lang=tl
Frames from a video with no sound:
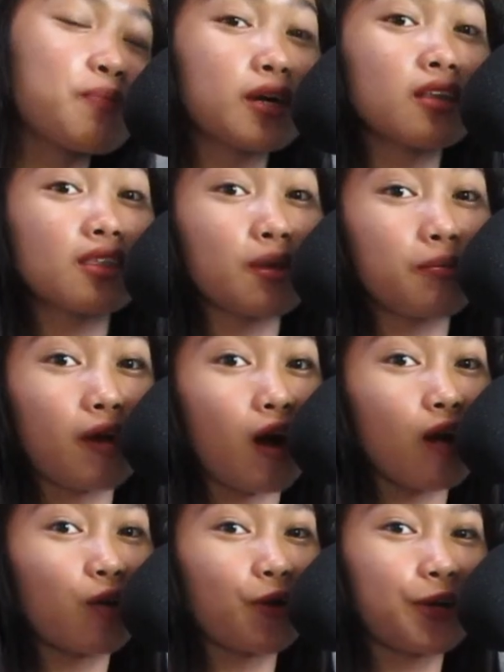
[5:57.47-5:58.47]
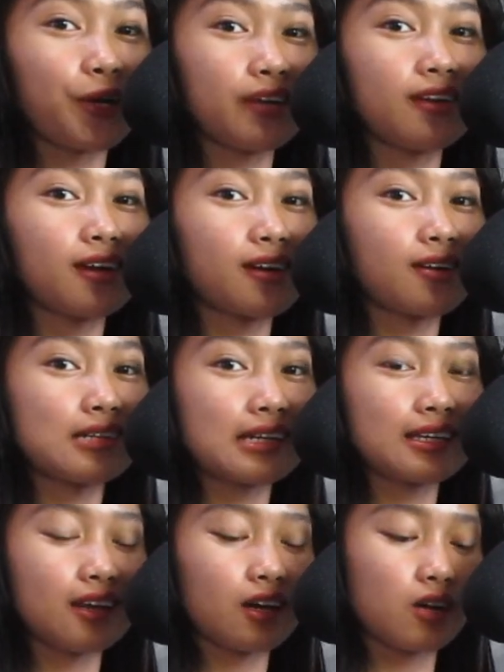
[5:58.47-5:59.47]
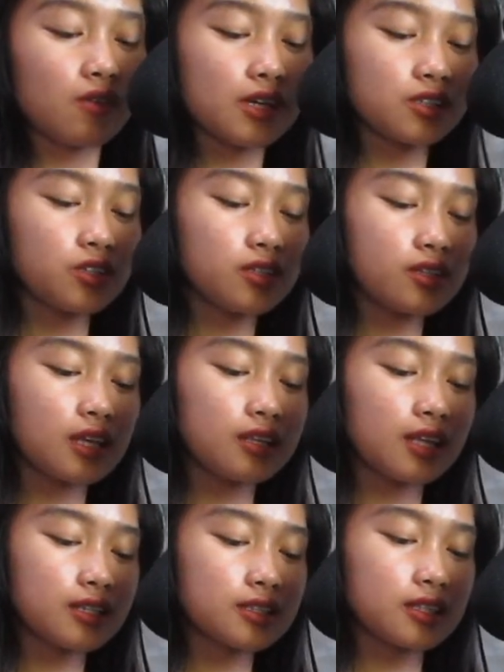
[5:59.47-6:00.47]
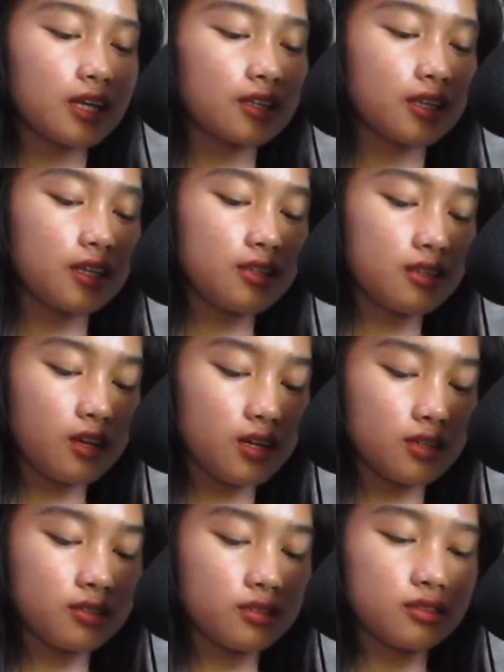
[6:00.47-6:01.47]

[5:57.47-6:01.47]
Kapag napaka-corny ng ginagawa niya, then next natin, ay,